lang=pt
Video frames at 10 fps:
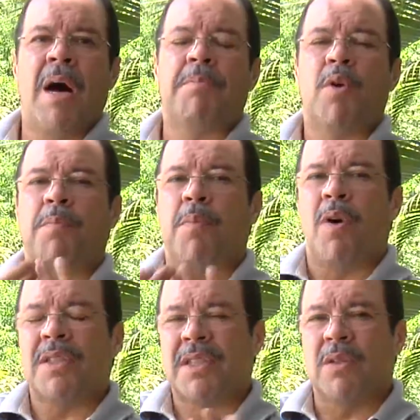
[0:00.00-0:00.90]
a
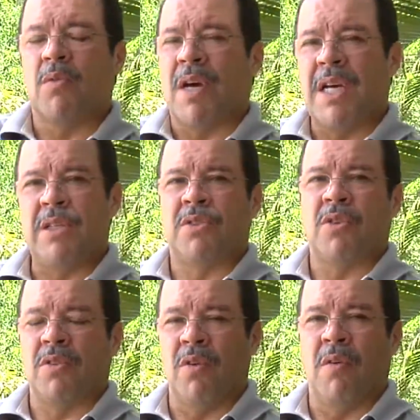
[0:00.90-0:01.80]
proposta do rei de
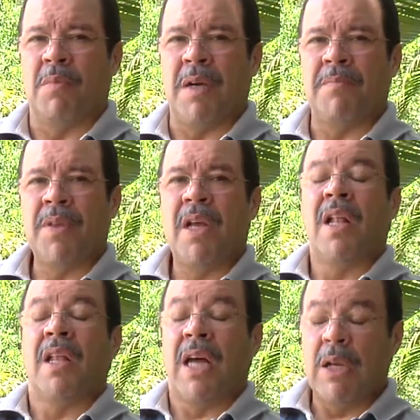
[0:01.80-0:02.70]
Sodoma,
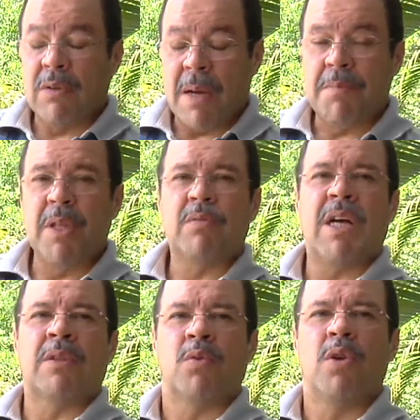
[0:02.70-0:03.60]
lá no capítulo
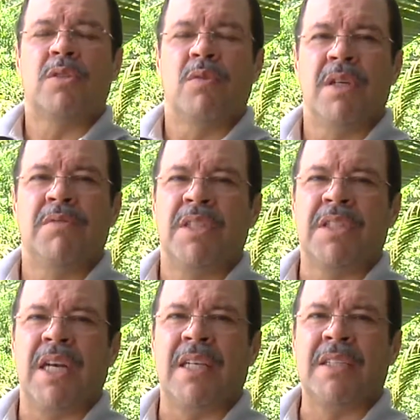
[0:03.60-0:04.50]
14 do livro de
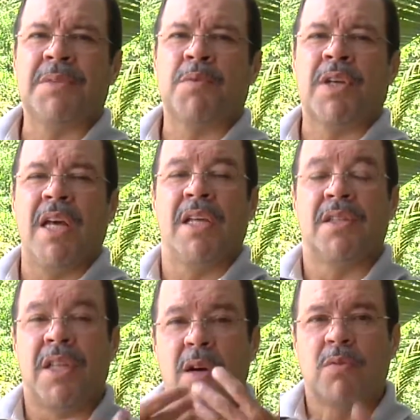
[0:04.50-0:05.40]
Gênesis, porque ele
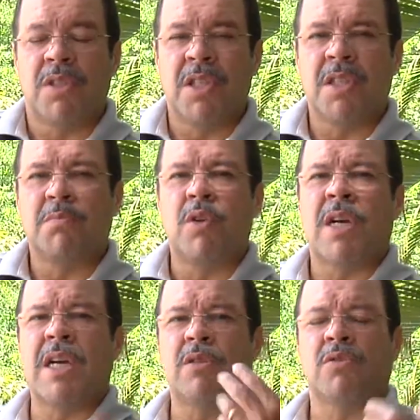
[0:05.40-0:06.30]
deu o dízimo e o
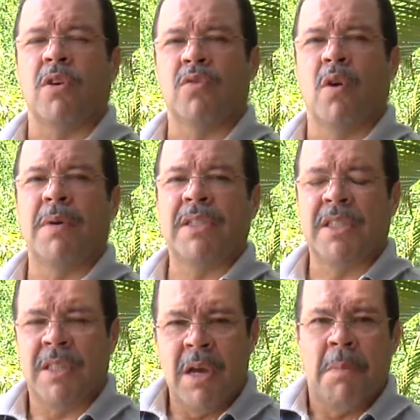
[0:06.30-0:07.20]
rei de Sodoma
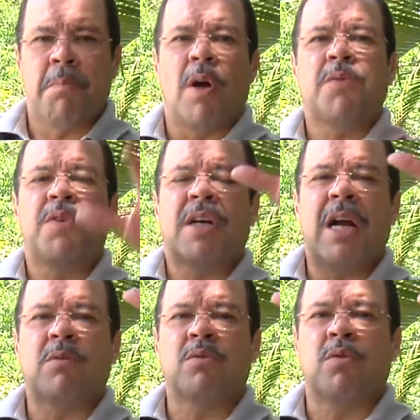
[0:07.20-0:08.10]
disse: Pode
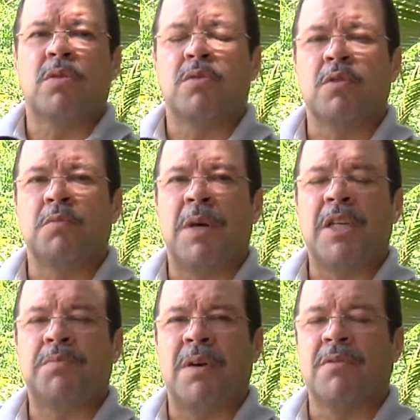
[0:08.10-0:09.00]
ficar com todos os
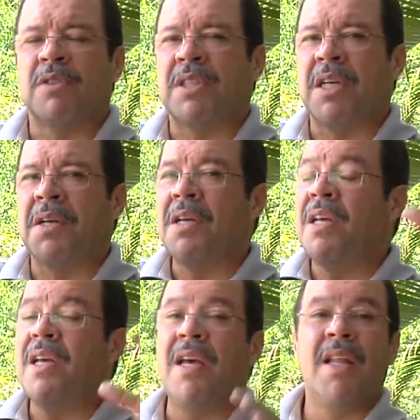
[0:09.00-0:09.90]
bens para você.
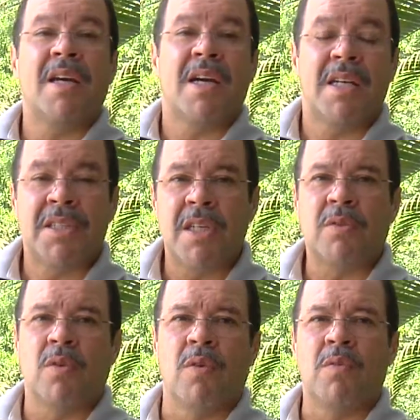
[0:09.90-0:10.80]
Ele
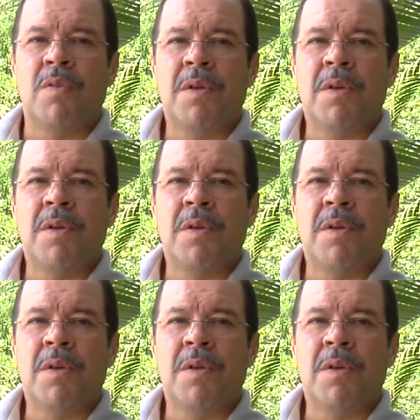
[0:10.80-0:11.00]
rejeitou.